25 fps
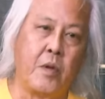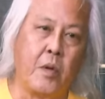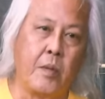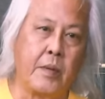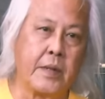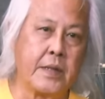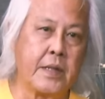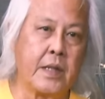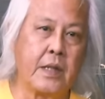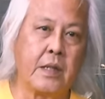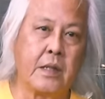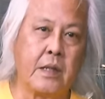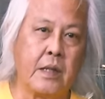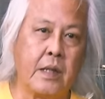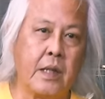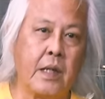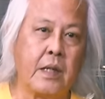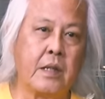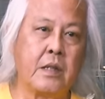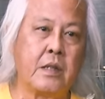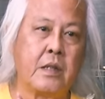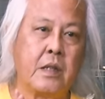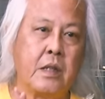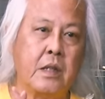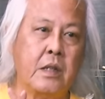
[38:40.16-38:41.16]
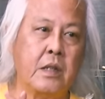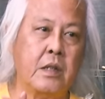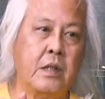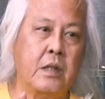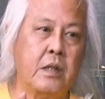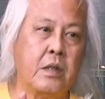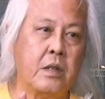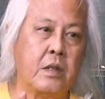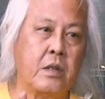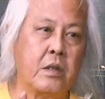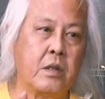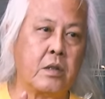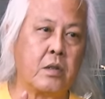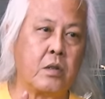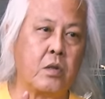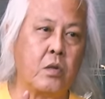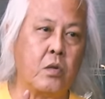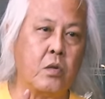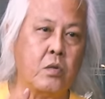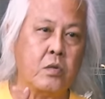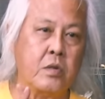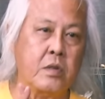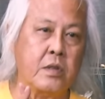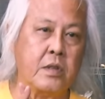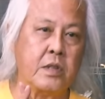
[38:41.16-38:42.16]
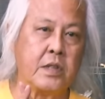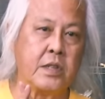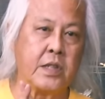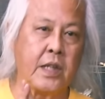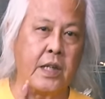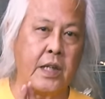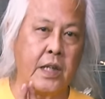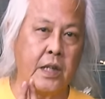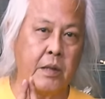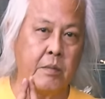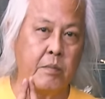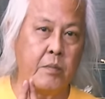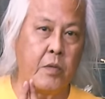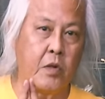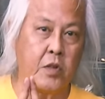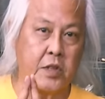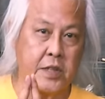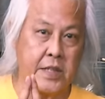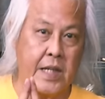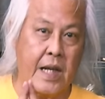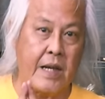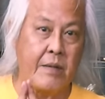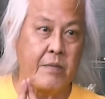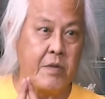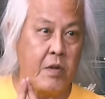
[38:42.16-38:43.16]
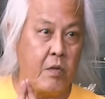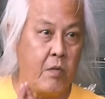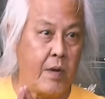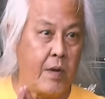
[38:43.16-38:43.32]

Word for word: โปรโมเตอร์ตอนนั้นคือคุณชนินโปสาพิ